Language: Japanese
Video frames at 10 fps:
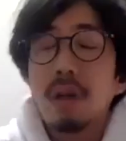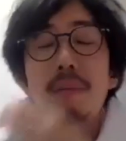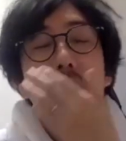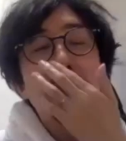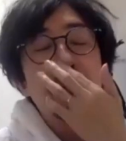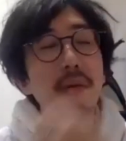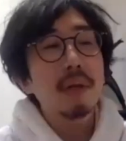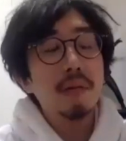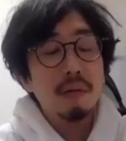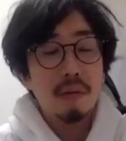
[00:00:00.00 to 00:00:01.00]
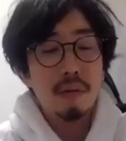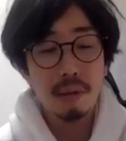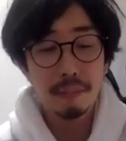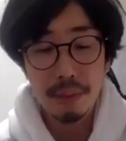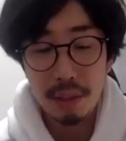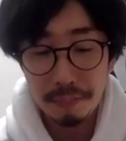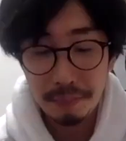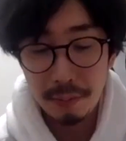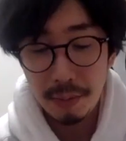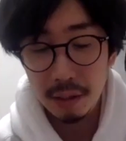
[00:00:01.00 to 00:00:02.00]
からまあ僕はその、やっぱり
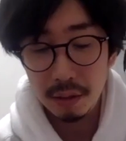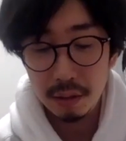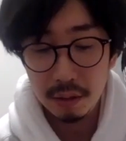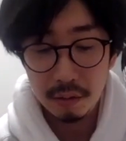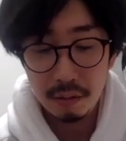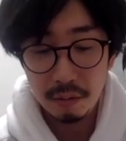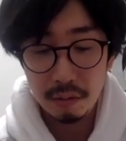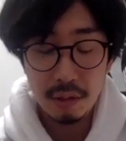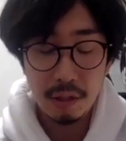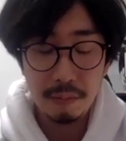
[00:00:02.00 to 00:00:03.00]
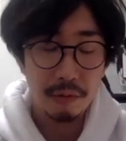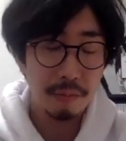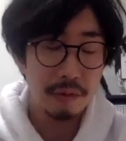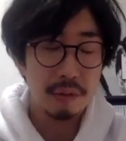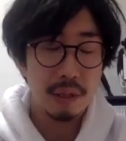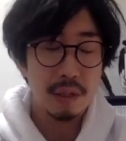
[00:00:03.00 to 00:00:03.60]
今、このインタビューもそうだ